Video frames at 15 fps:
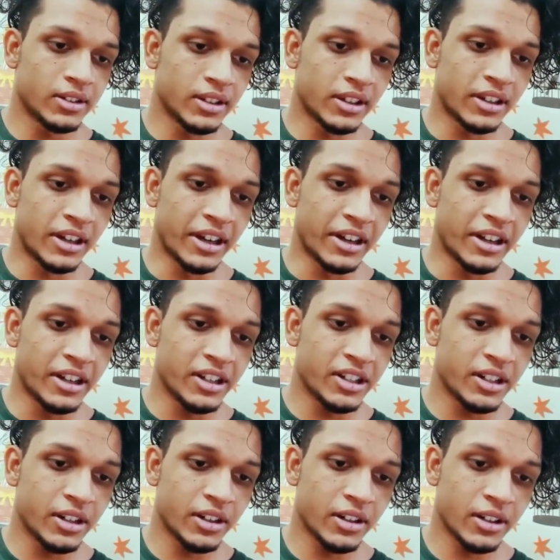इस
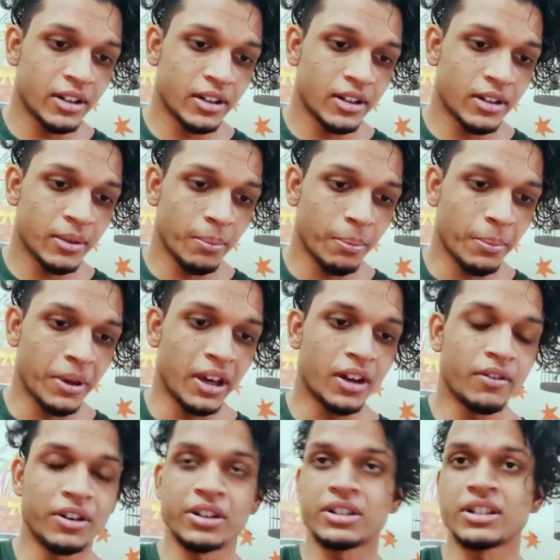गणेश
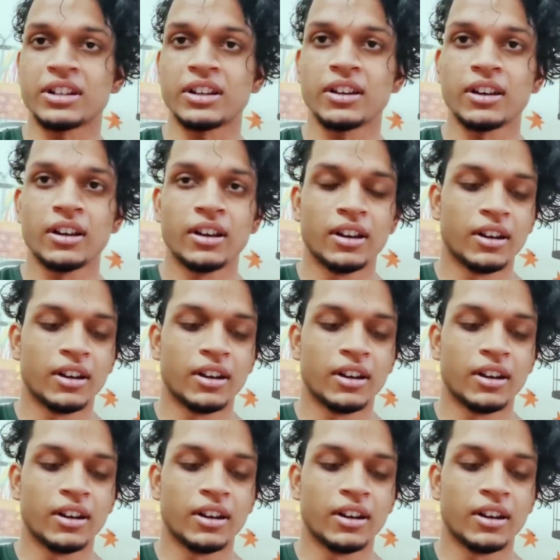मेघवंशी